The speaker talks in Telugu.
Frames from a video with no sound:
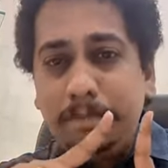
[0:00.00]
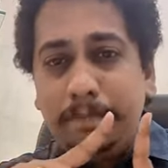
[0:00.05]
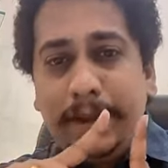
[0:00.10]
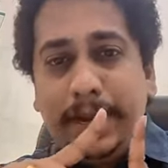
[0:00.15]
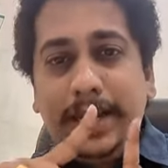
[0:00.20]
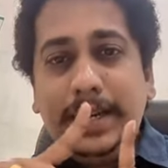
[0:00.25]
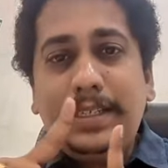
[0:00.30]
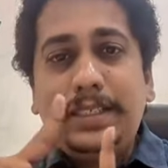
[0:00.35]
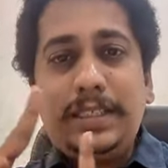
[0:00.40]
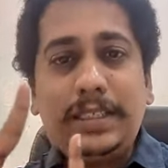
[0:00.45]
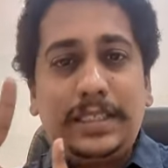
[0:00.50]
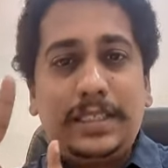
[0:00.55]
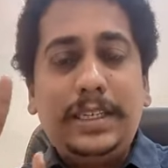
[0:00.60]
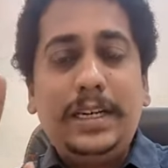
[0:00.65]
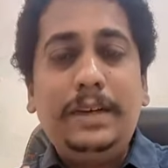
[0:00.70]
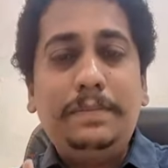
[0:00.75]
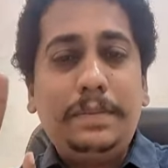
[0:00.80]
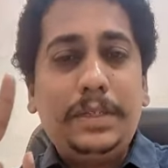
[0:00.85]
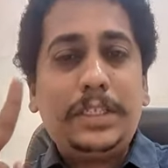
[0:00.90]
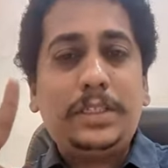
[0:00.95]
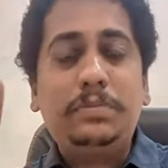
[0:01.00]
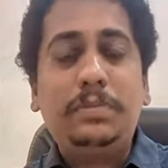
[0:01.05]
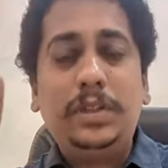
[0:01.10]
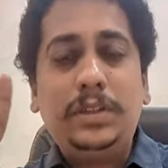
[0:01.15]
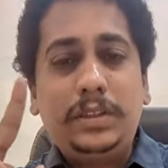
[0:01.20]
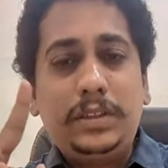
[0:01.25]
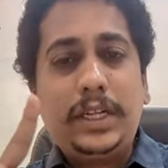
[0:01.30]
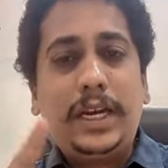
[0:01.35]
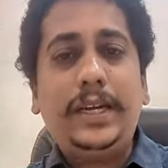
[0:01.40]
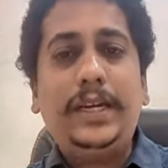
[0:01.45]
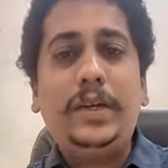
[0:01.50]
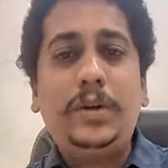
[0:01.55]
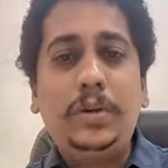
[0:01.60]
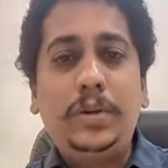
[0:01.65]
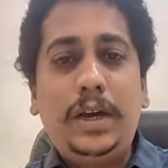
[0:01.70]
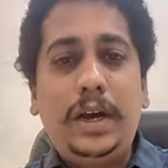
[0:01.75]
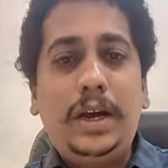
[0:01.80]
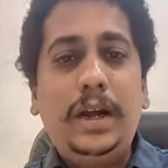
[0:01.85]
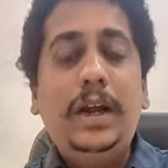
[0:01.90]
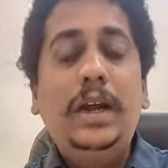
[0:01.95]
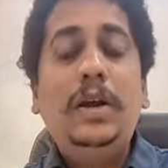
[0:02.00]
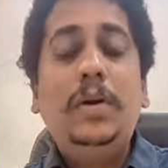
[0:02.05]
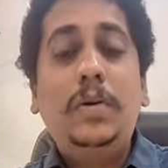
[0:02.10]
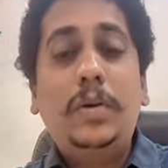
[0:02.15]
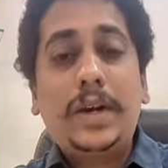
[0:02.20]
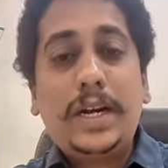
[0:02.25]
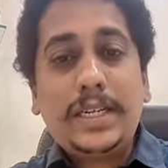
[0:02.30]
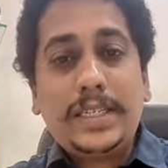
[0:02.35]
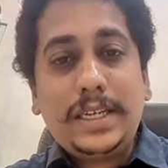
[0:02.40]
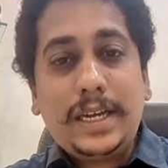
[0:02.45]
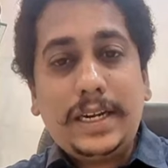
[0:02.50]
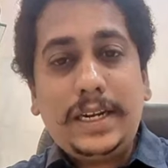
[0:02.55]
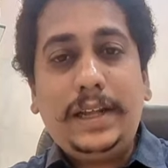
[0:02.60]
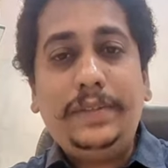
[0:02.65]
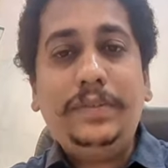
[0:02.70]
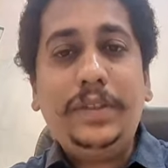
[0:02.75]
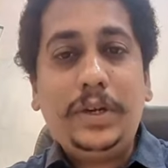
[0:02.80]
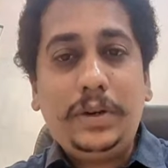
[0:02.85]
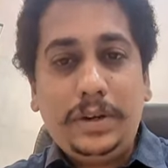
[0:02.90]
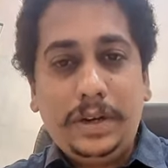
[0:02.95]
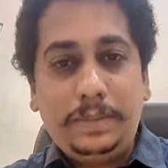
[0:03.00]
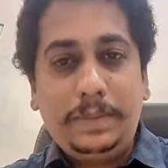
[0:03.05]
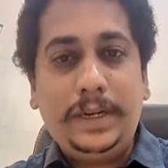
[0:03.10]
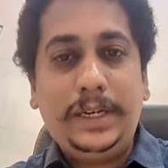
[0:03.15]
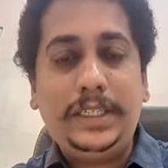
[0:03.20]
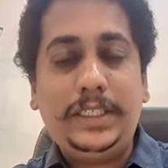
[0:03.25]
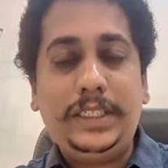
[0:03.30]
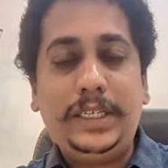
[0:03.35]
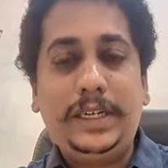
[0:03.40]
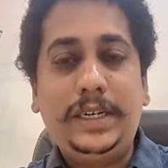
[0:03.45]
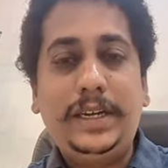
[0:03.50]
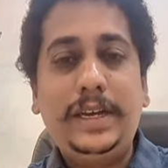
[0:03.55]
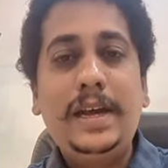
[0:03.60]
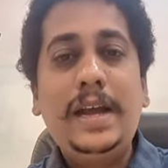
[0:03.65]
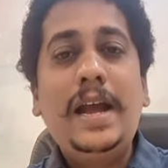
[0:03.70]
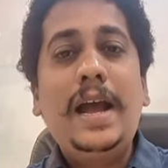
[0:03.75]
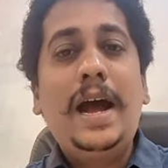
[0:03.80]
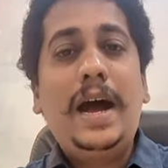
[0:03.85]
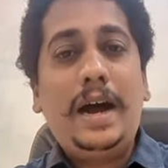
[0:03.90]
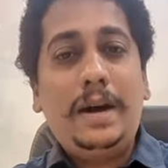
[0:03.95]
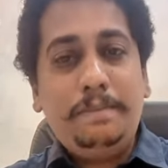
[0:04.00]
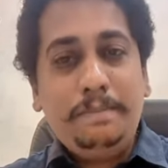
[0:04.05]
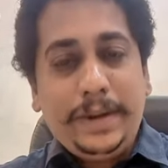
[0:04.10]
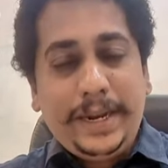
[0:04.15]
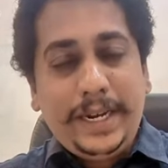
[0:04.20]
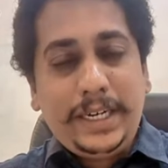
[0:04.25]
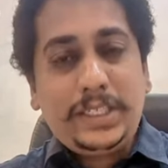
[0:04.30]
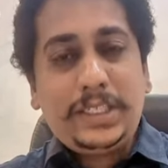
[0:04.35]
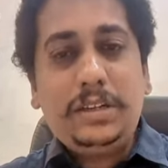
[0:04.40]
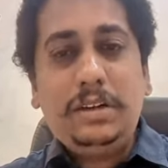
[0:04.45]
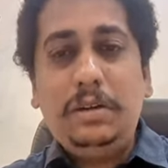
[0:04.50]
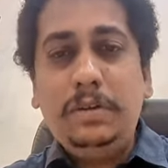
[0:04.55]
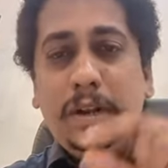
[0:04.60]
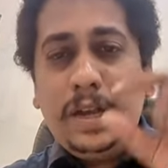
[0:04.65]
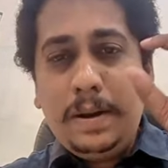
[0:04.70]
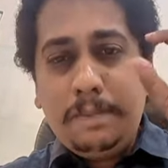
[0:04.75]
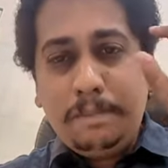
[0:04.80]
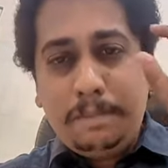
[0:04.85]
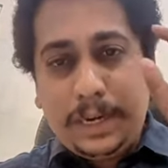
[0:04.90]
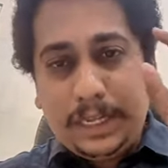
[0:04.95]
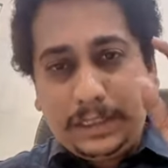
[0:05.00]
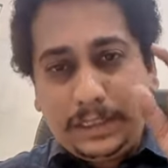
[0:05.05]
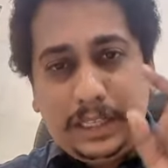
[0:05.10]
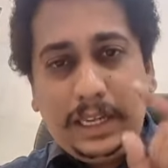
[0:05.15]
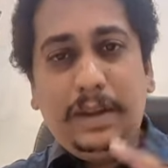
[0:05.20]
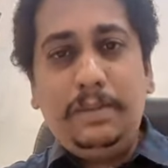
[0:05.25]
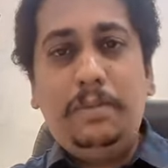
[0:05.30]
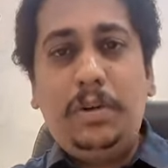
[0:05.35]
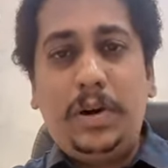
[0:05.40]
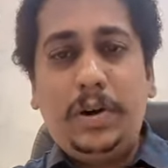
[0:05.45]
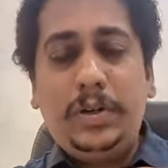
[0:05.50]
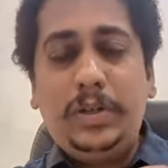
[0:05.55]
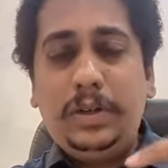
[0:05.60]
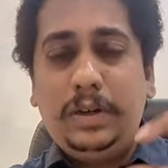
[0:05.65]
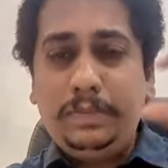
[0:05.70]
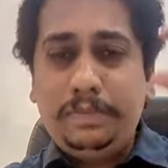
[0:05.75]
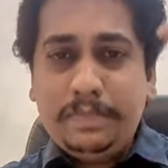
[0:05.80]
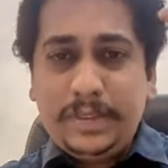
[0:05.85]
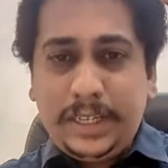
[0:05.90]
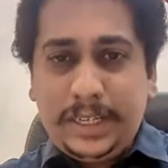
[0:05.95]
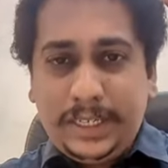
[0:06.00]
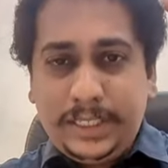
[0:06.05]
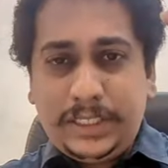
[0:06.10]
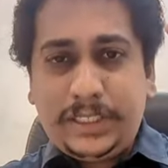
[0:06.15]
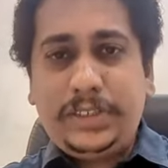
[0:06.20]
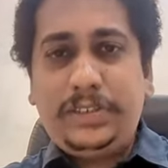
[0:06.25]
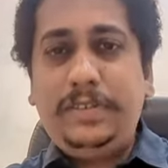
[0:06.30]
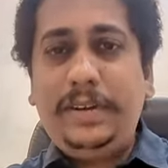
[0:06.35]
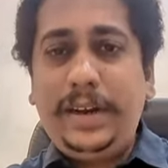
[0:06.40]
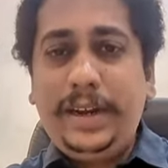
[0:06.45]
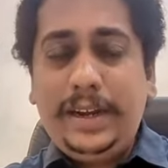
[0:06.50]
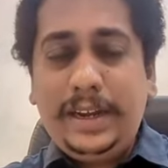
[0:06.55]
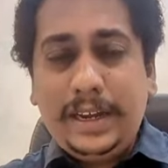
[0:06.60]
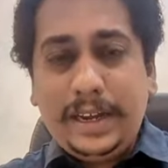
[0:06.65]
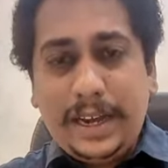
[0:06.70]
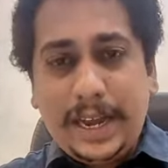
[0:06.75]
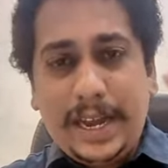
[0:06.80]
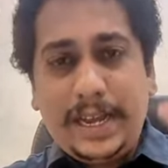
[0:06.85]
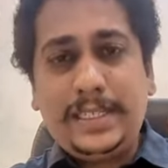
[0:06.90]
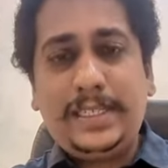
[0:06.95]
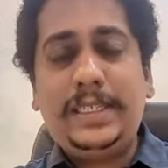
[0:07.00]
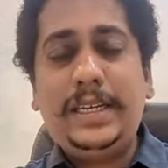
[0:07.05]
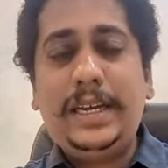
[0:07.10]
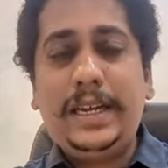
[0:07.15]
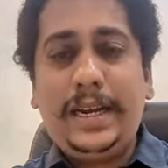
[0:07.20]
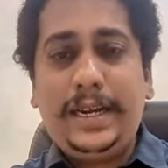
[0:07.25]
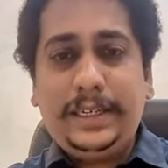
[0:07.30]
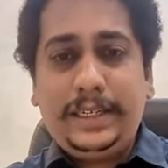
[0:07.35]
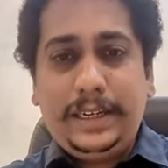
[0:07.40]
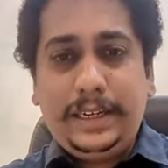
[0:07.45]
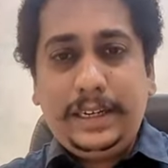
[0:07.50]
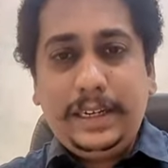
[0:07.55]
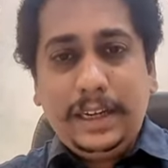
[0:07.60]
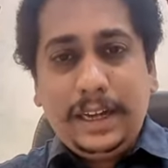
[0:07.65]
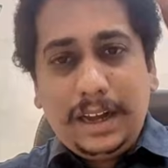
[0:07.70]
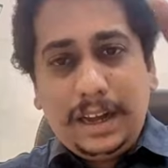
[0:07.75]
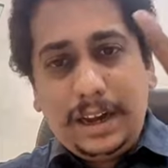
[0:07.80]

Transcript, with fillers: మెయిన్స్ సిలబస్ మొత్తాన్ని కూడా ఒక్కసారి అందరూ గమనించండి ఆ మెయిన్స్లో ప్రతి మాడ్యూల్ హిస్టరీ ఎస్ఏ రైటింగ్